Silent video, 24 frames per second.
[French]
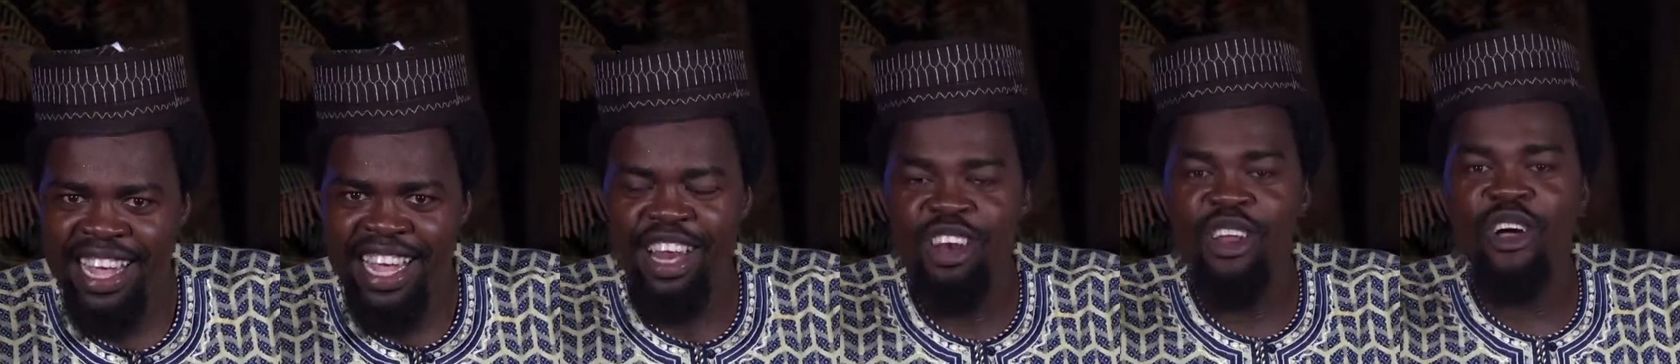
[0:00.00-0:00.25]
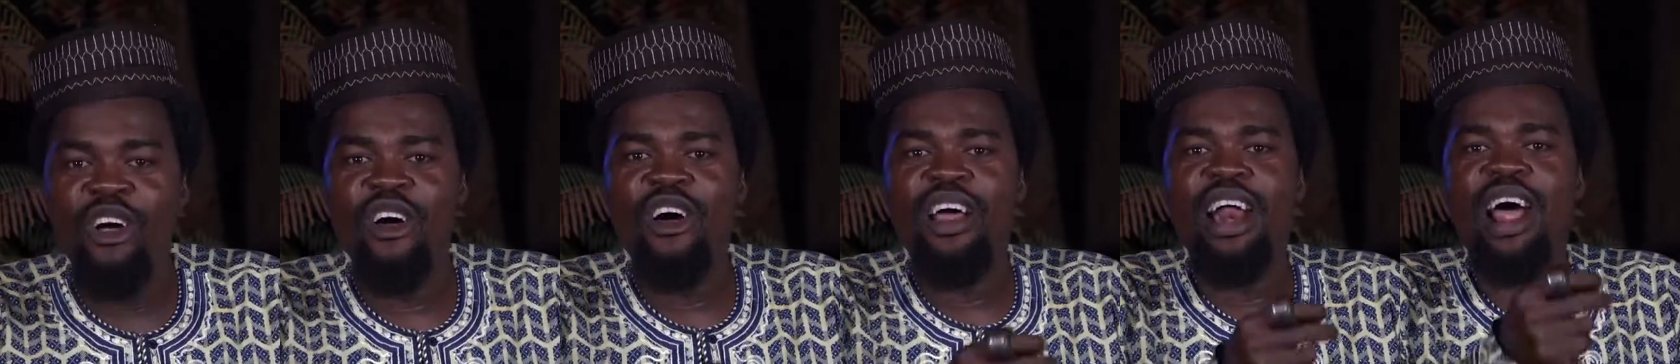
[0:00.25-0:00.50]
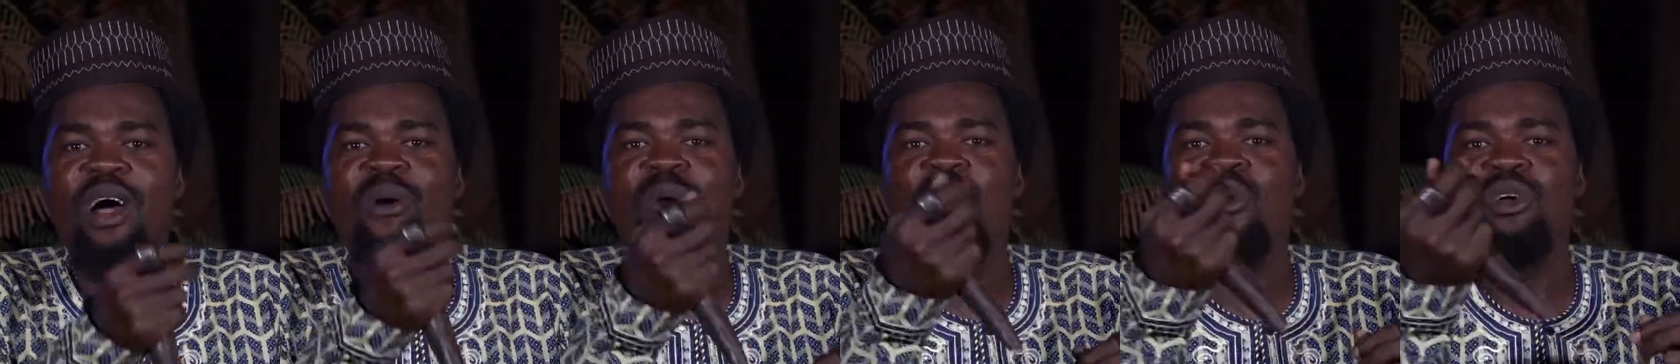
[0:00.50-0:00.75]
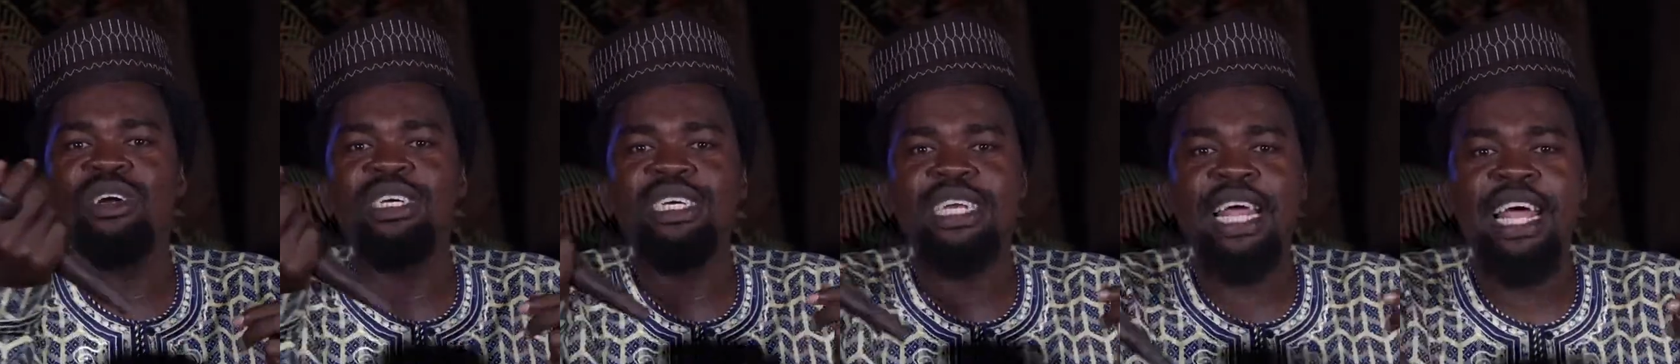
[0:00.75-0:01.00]
Il leur
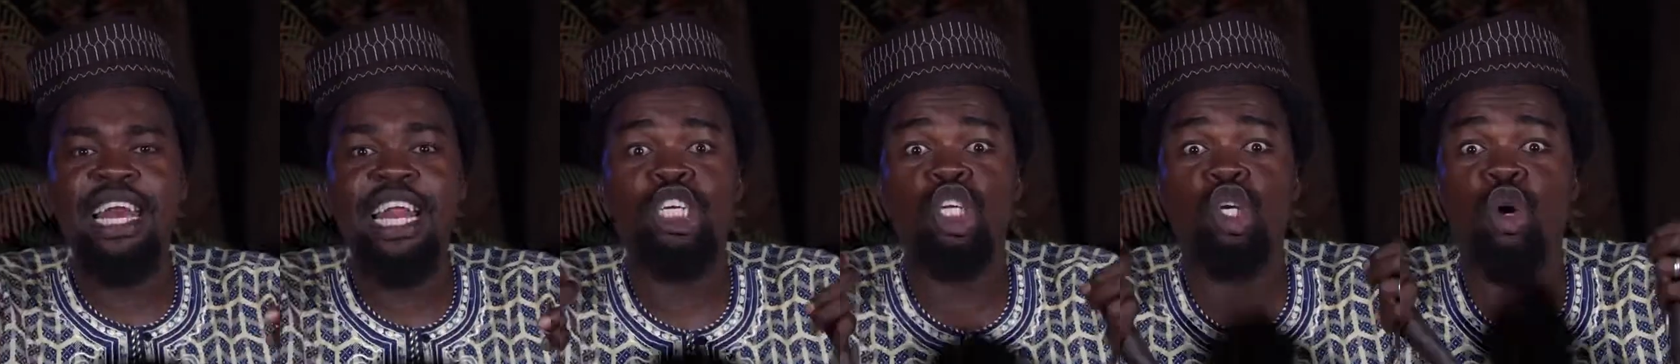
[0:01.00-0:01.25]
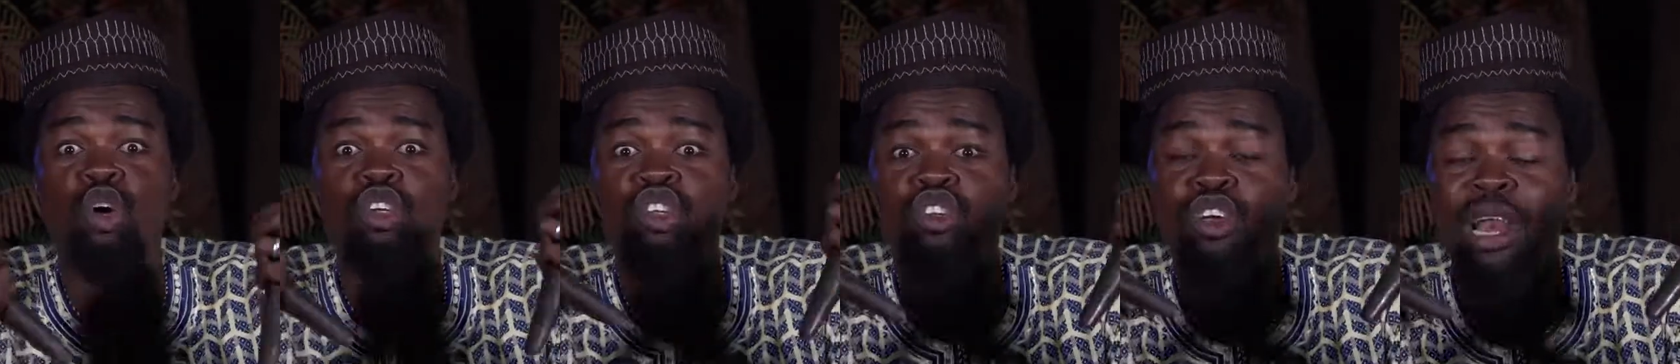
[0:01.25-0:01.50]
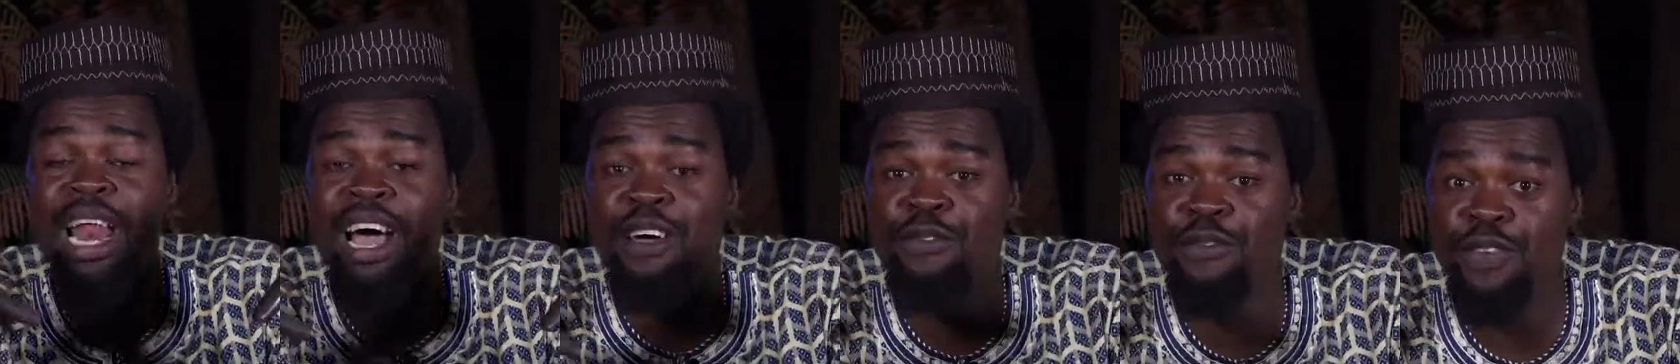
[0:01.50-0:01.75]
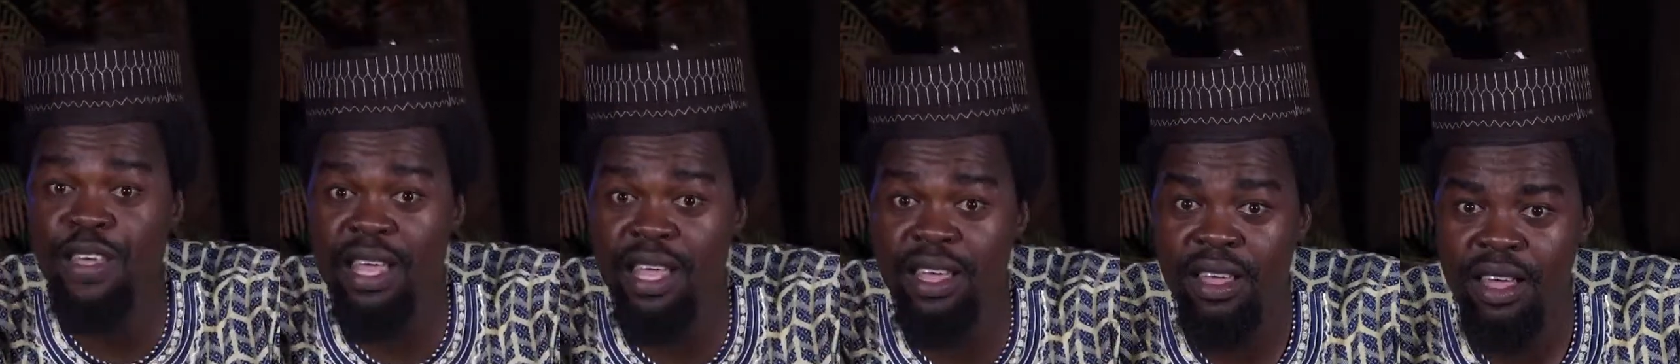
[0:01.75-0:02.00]
racontait les choses de la
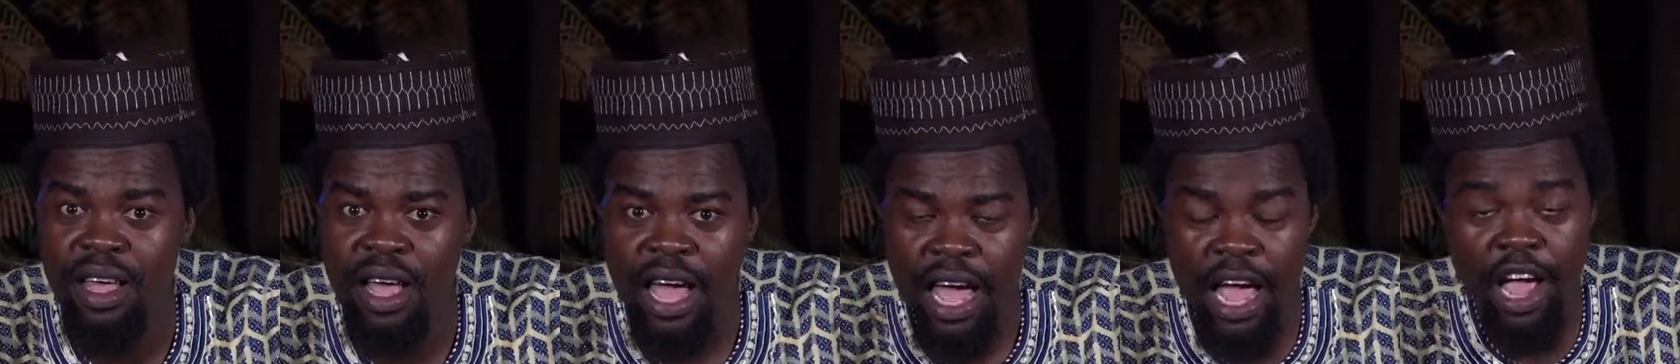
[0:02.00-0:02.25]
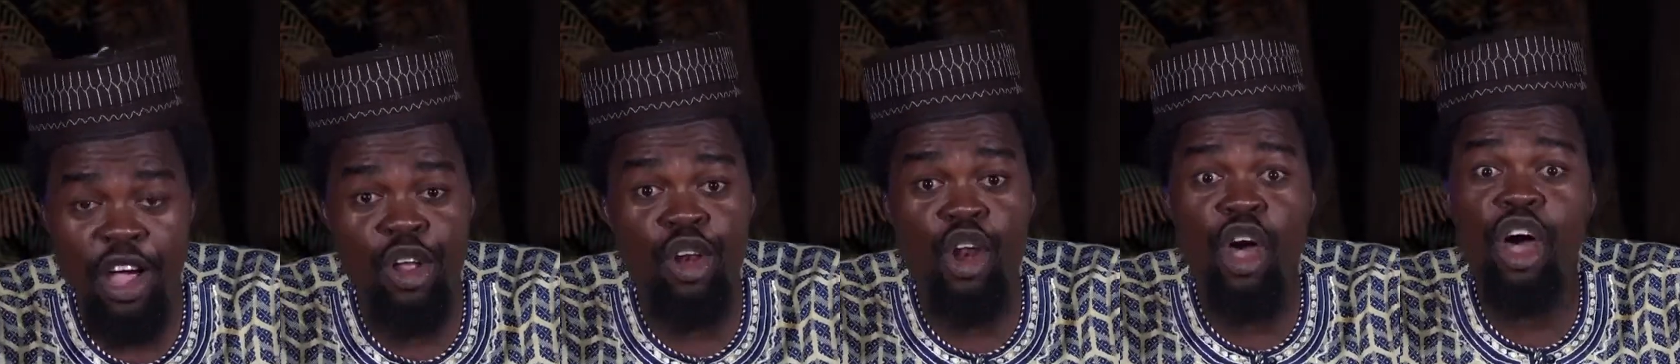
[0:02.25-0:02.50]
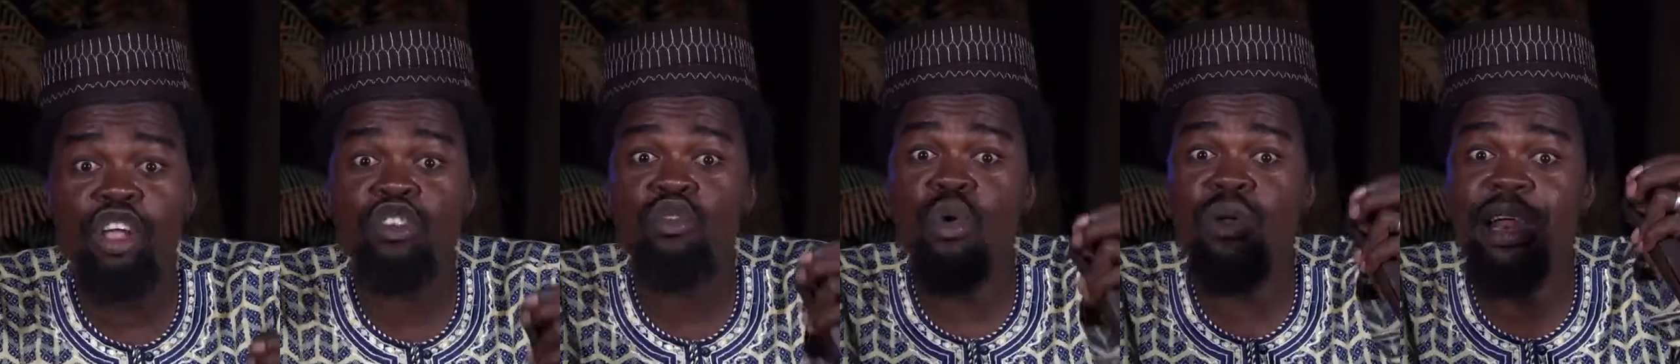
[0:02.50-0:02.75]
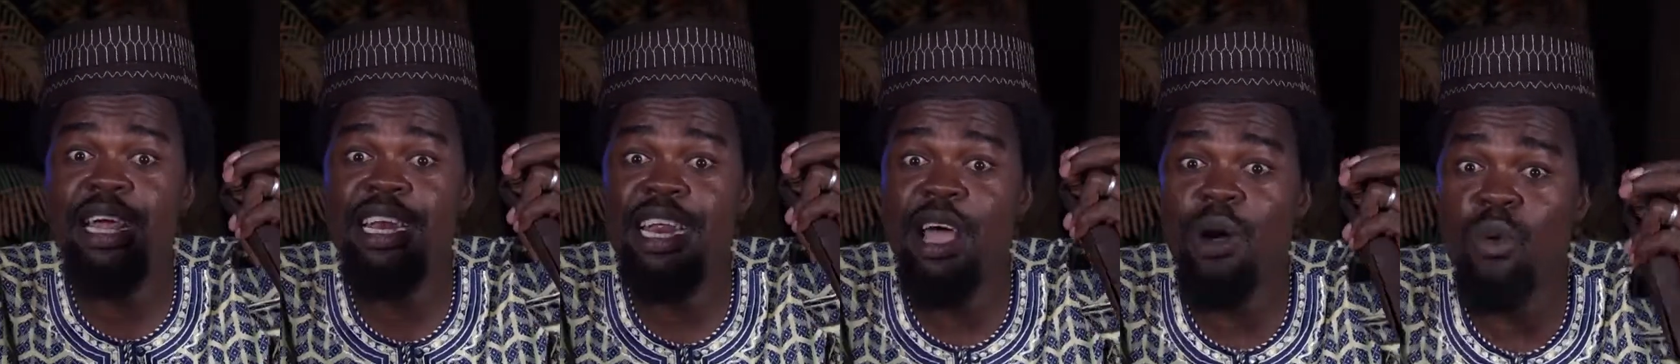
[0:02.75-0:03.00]
vie et il leur
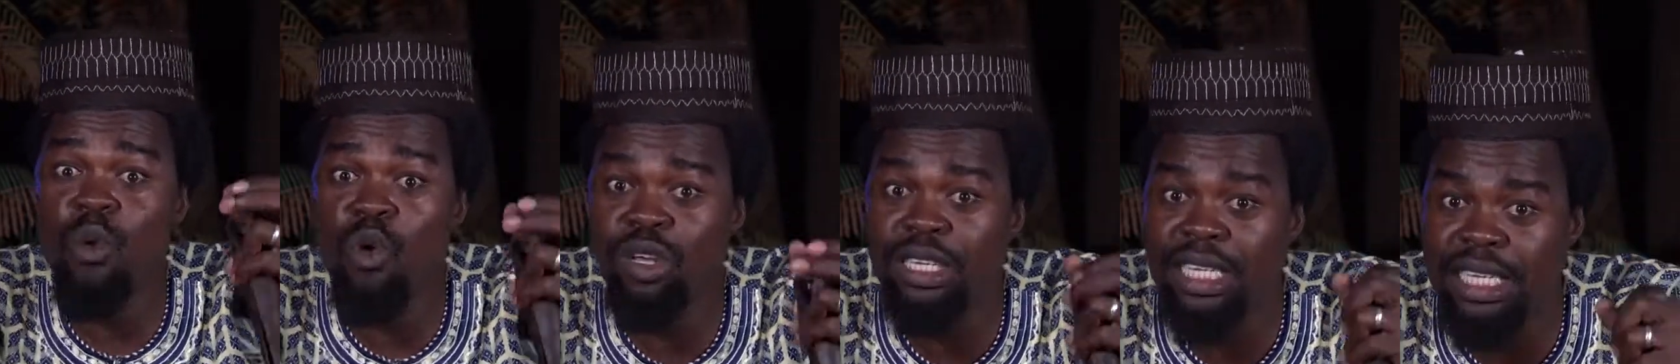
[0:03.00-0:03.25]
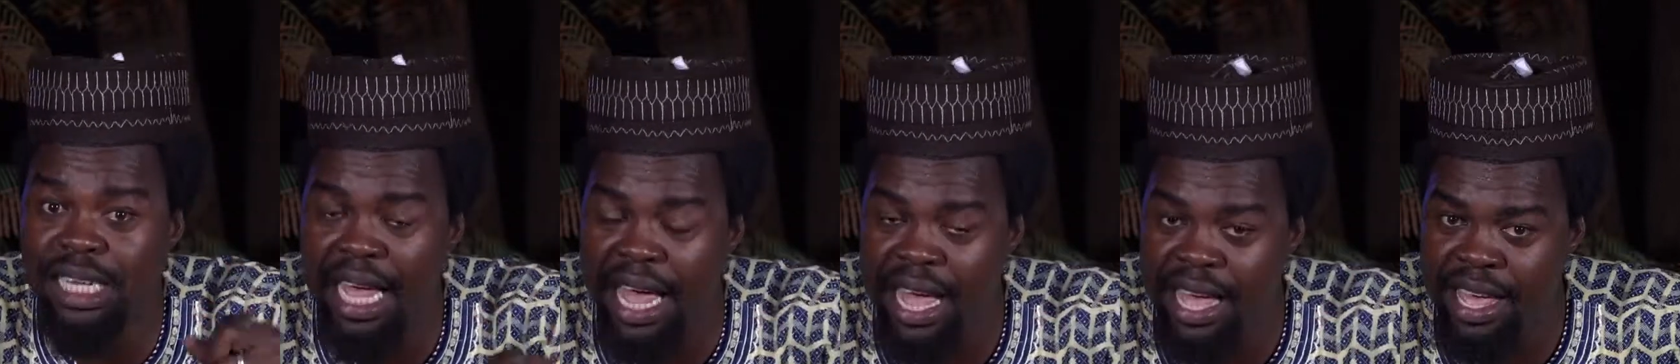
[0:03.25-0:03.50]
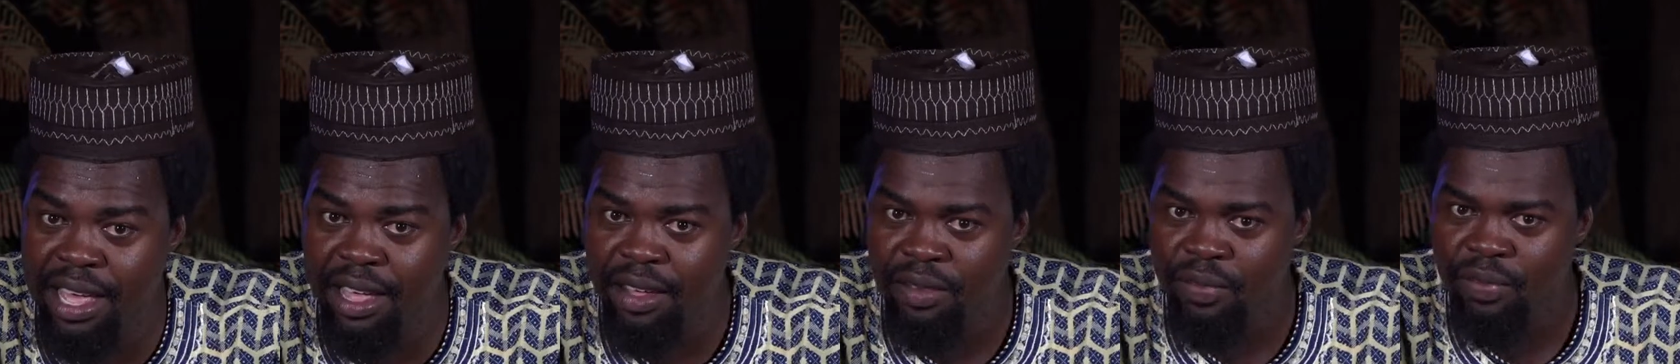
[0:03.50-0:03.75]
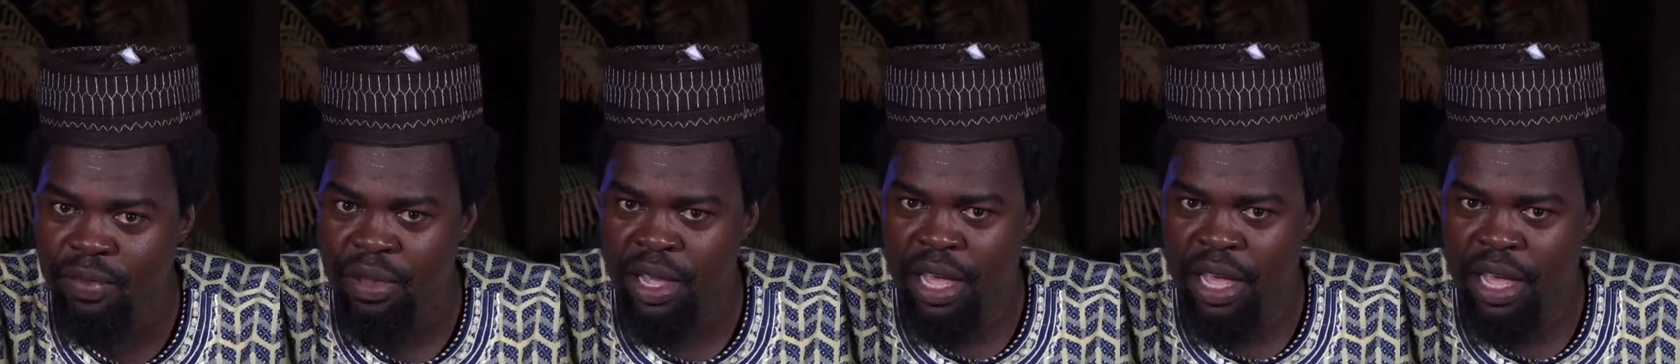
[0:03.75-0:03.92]
donnait des conseils